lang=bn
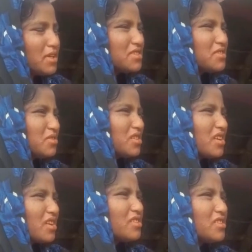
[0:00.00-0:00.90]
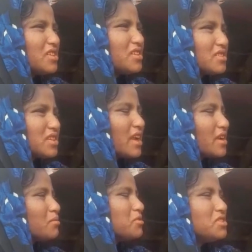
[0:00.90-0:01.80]
বাচ্চা ঘুরে ঘুরা লইয়া
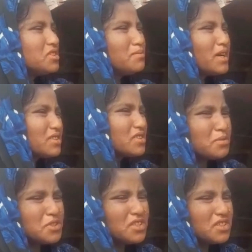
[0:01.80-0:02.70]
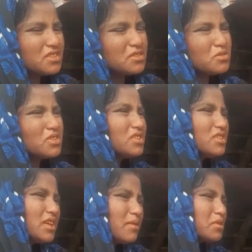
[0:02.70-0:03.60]
ঠান্ডার মধ্যে এই বাতাস বন্যাতে নৌকে
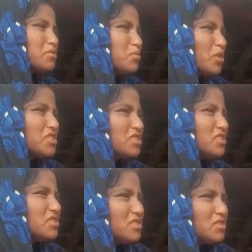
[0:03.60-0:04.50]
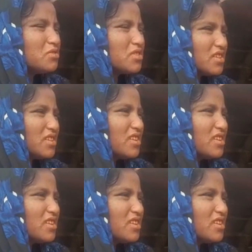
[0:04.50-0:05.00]
তাই আমরা খুব কষ্টে আছি নৌকায়